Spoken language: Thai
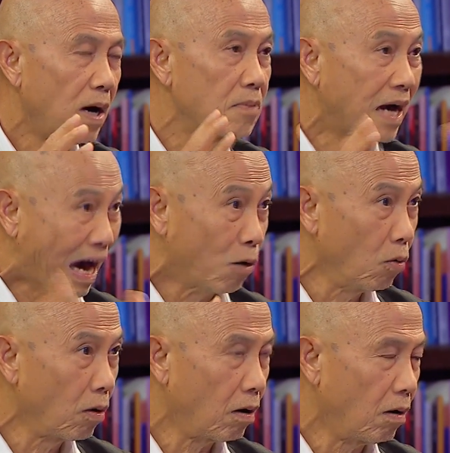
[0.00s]
ความเก๋า
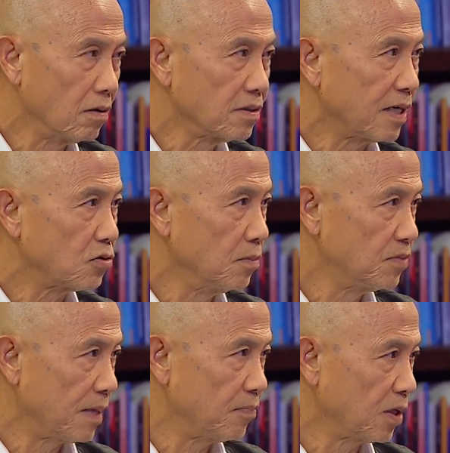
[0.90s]
ของสะสม
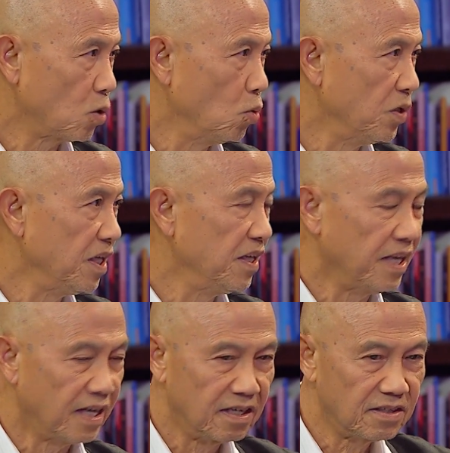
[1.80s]
ทรัพย์ตระกูลนี้
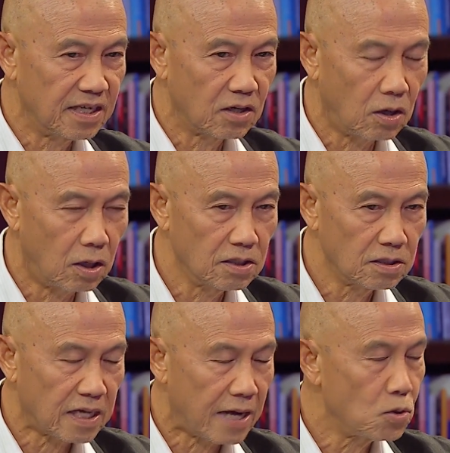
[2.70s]
เนี่ยเรื่องของ
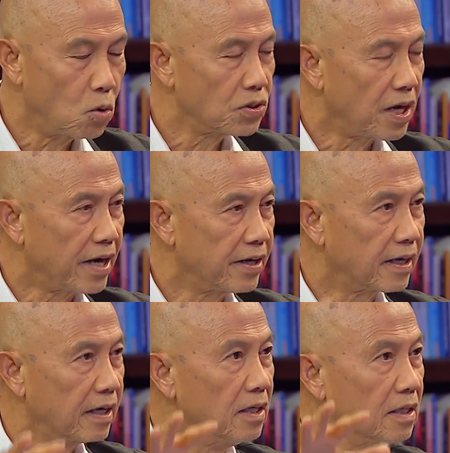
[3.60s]
สายยงใหญ่
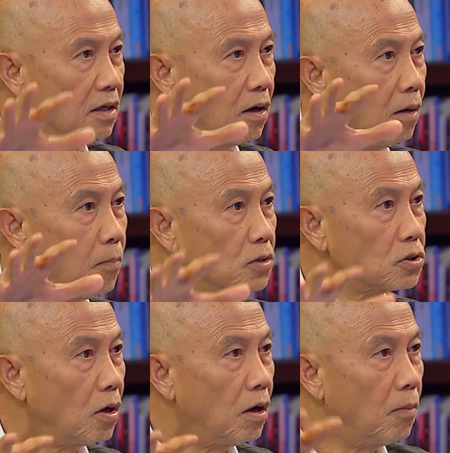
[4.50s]
อบ
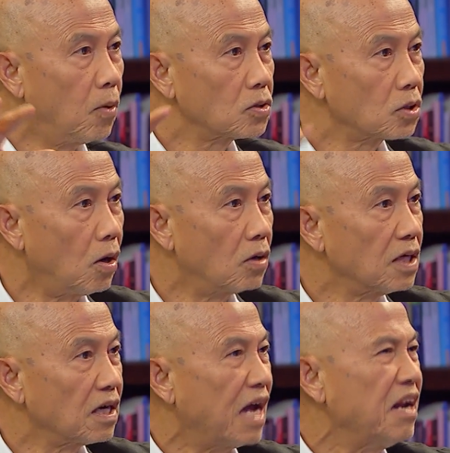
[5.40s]
จอบต
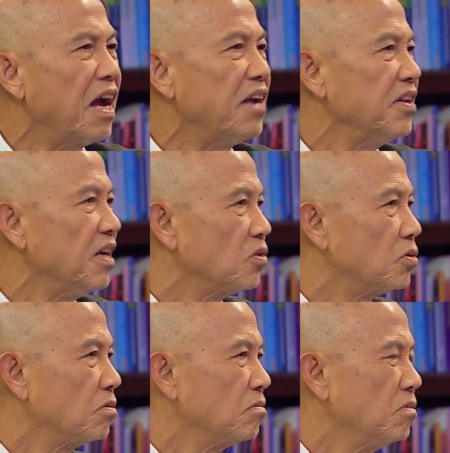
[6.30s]
ทั้งหลายแหล่เนี่ย
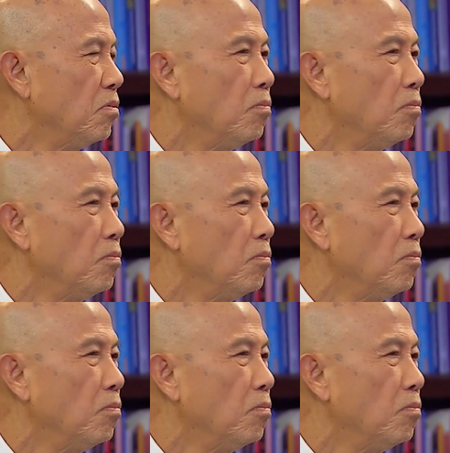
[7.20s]
ผู้กำนั